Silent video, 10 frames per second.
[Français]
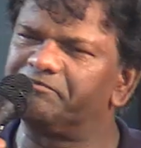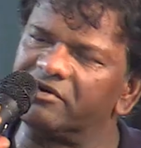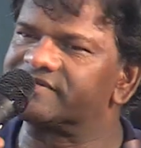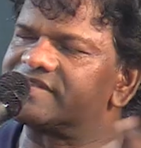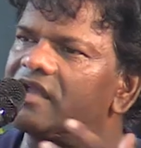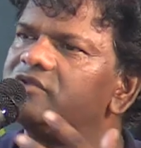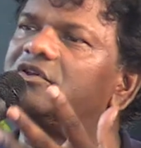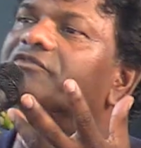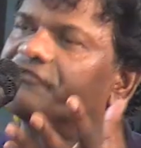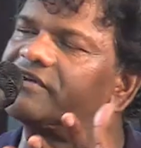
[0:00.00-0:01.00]
pensé à
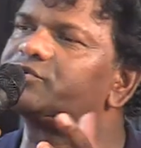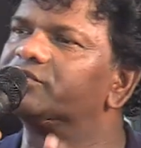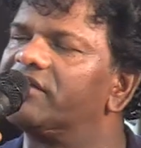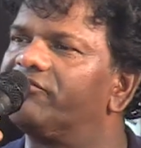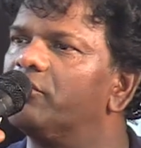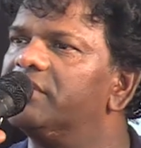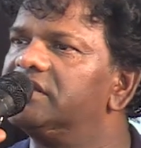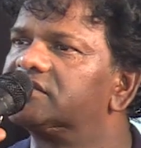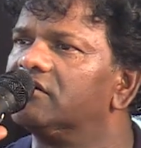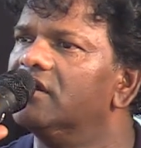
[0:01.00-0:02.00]
une autre façon d'informer
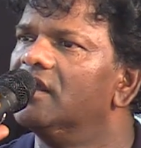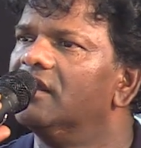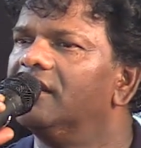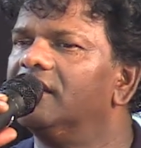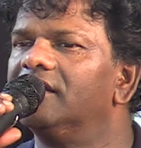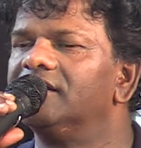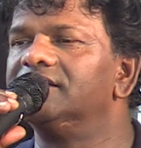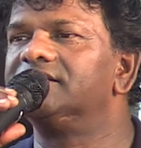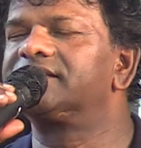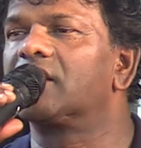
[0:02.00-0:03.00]
les gens
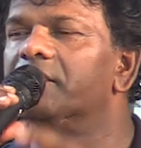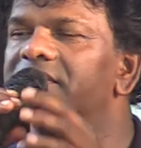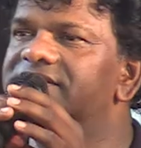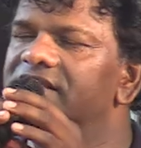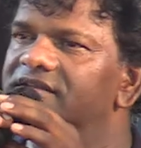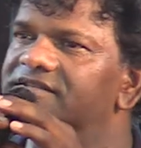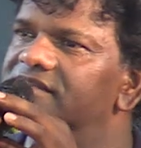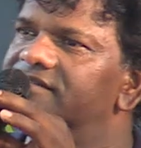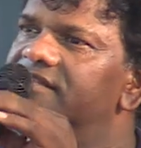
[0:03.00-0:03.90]
euh, C'est comment C'est